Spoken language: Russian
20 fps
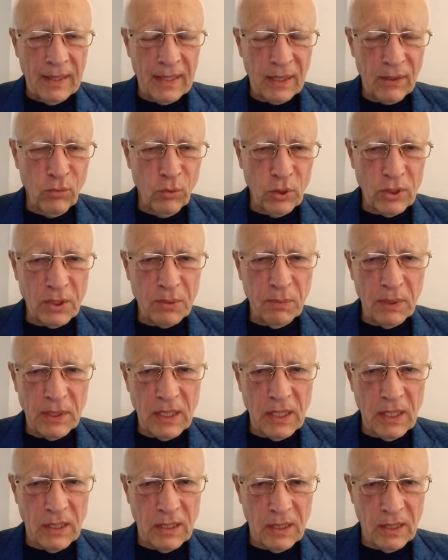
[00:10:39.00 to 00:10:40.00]
Так вот,
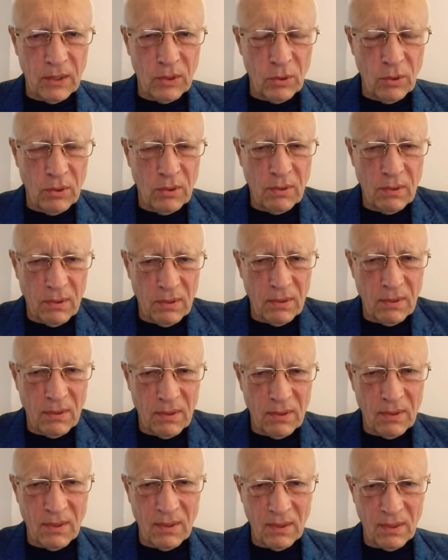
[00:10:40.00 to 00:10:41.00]
смотрите, то есть
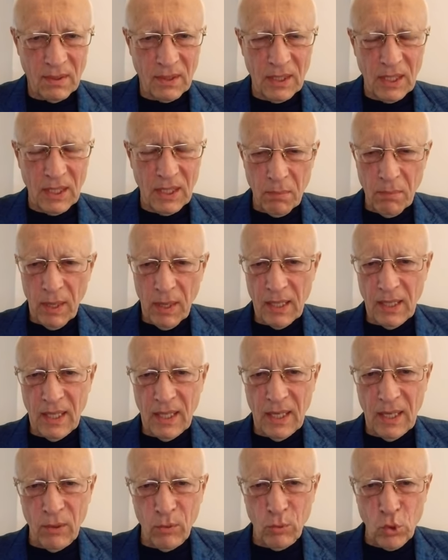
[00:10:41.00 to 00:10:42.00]
э,
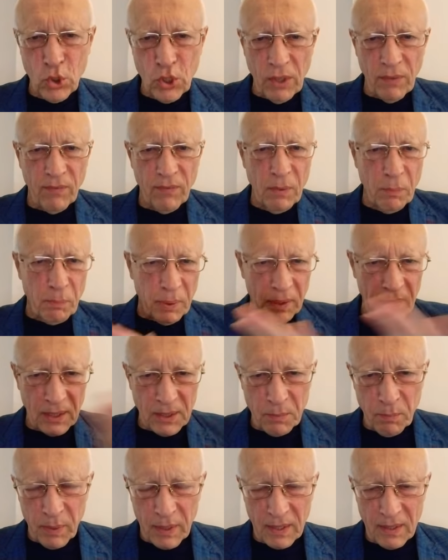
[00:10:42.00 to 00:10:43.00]
Германия уже
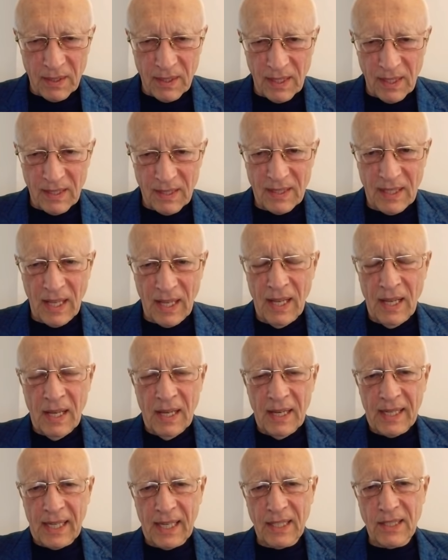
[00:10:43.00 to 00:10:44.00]
выпала с процесса
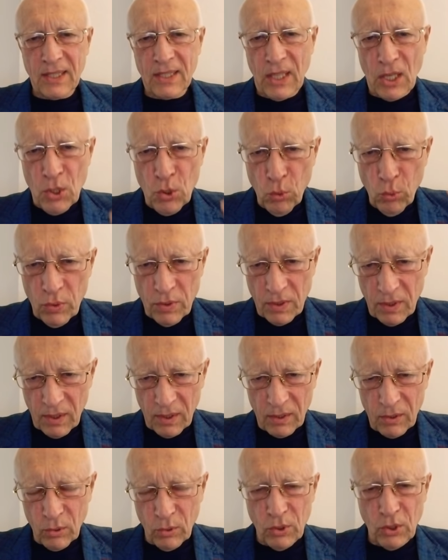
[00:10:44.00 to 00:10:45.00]
как
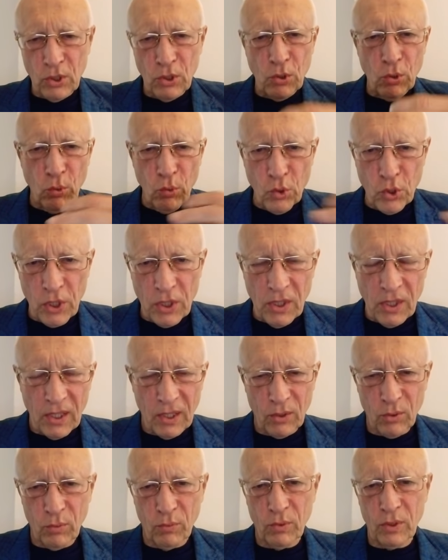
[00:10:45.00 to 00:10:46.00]
союзник, то есть ее уже
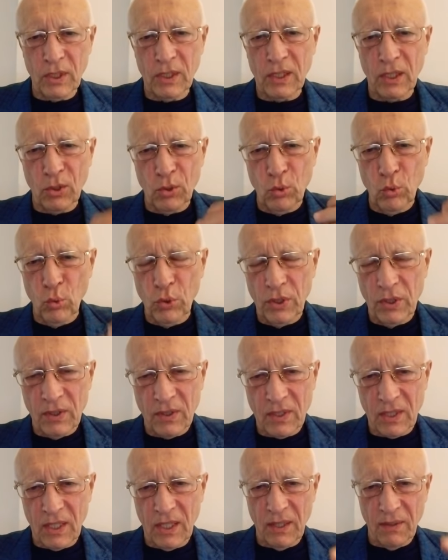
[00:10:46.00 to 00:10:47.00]
нету. Вот это
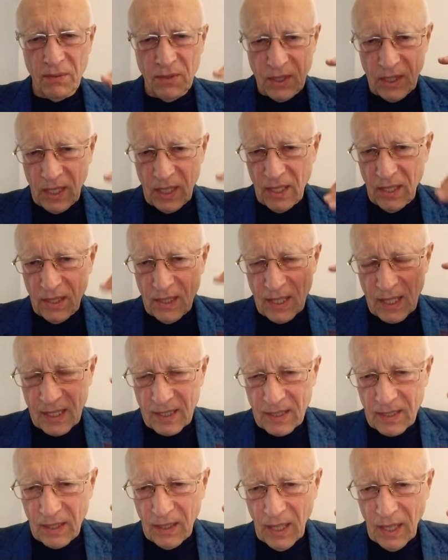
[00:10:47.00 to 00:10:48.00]
дугинские все эти
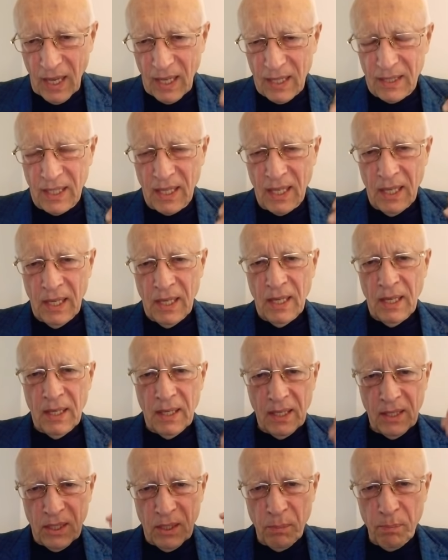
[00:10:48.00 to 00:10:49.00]
расклады,
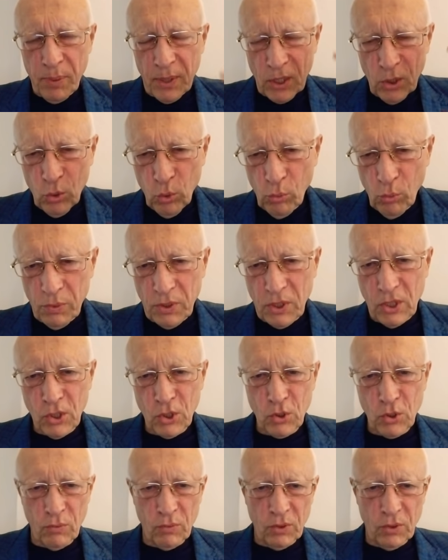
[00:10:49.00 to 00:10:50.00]
эти придумки,
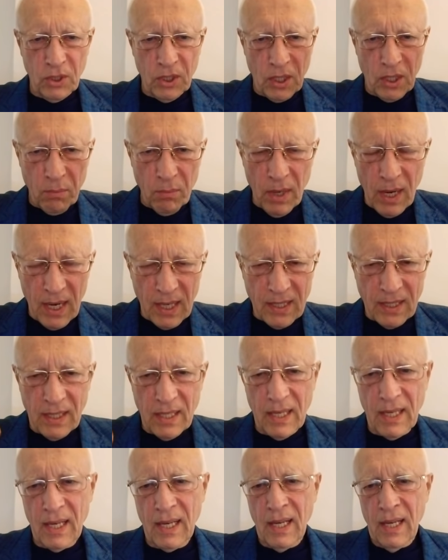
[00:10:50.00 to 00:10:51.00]
что вот
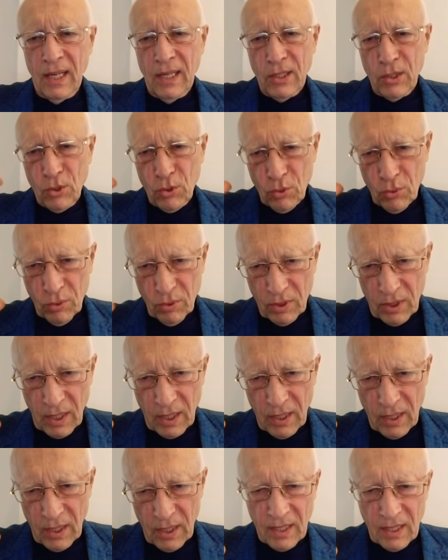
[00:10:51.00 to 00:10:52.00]
Германия, что
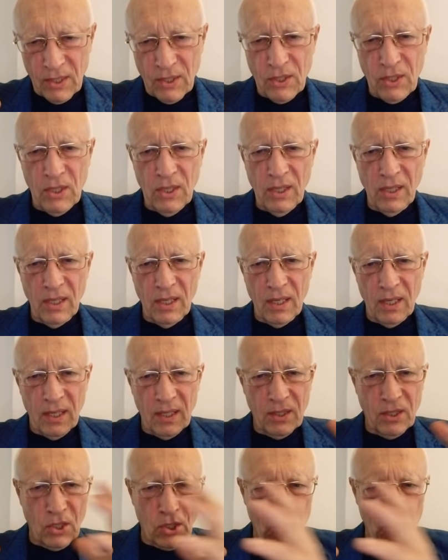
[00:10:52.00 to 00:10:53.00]
это
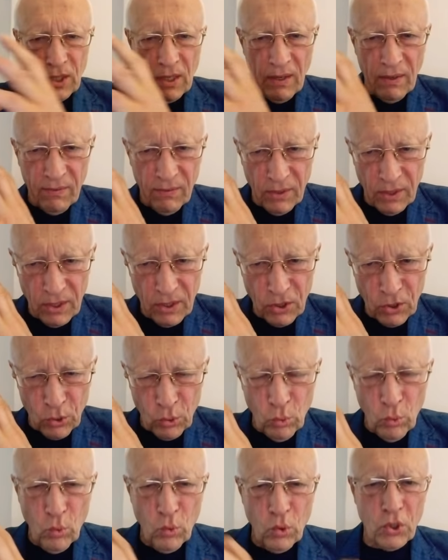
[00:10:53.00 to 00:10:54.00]
Россия, державы
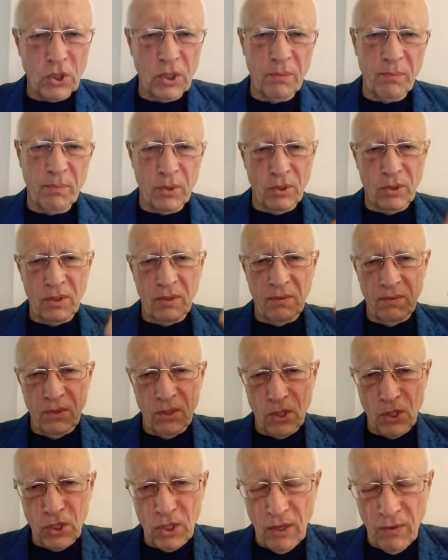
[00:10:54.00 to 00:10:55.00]
суши против
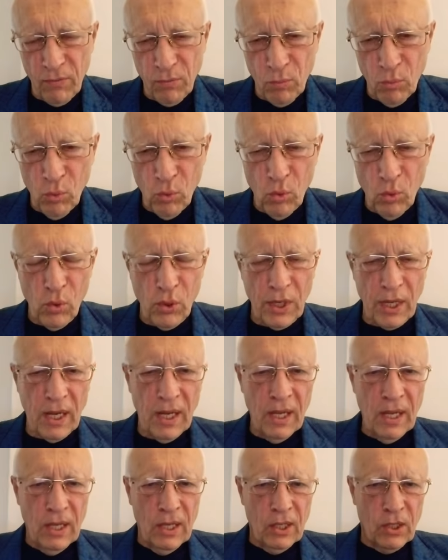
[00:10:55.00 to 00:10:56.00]
держав
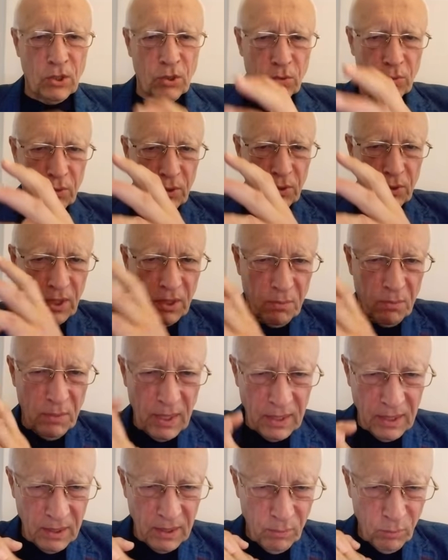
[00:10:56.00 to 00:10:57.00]
моря, что вот
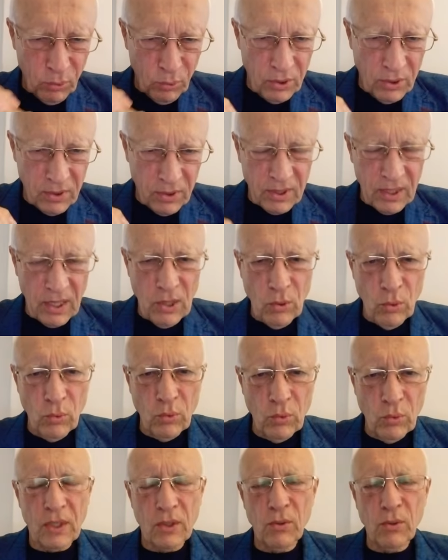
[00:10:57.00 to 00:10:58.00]
Германия будет
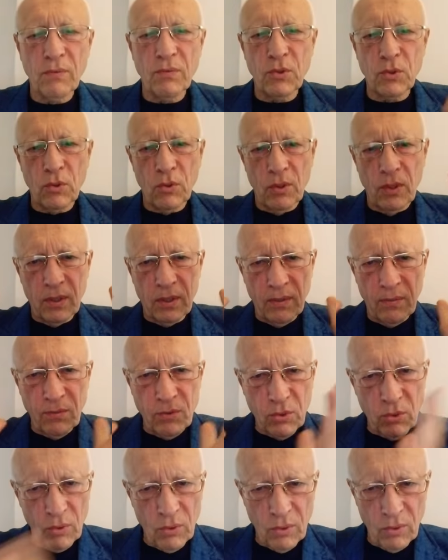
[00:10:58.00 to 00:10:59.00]
союз, оно все это
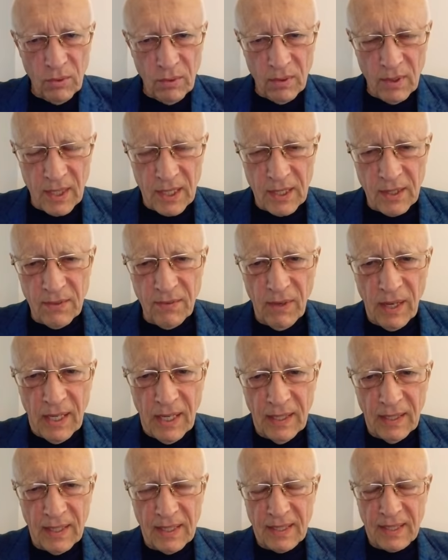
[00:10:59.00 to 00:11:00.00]
все
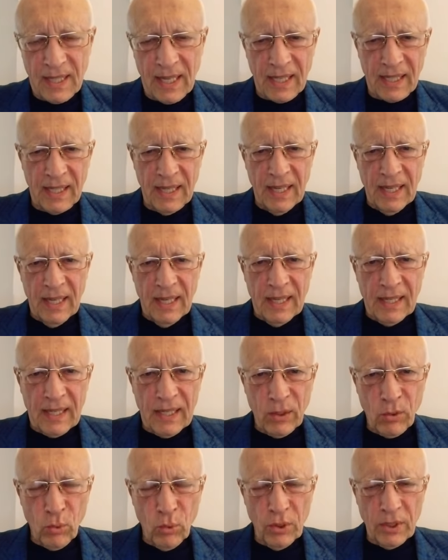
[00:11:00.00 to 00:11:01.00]
развалилось как
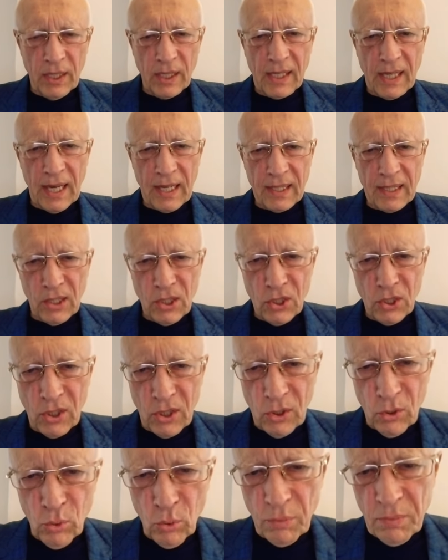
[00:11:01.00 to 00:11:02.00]
какой-то
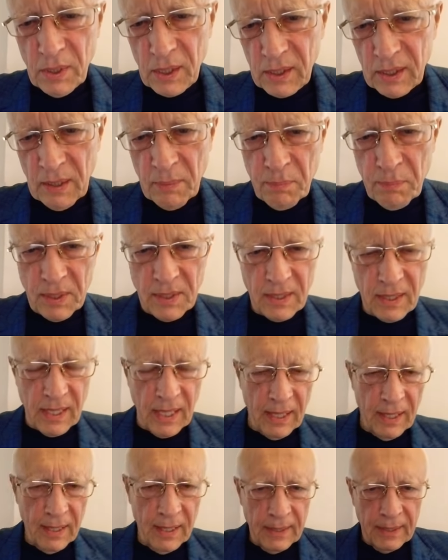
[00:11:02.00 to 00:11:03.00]
карточный домик на
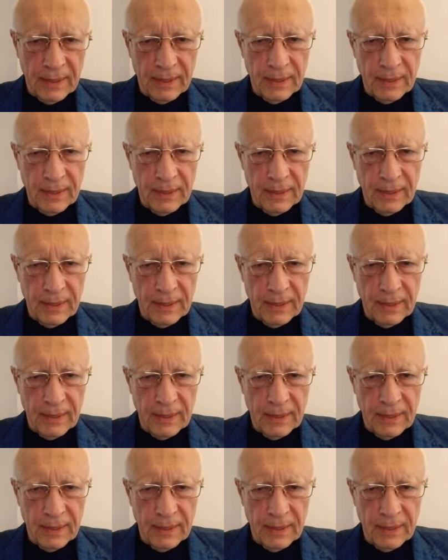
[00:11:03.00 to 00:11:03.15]
песке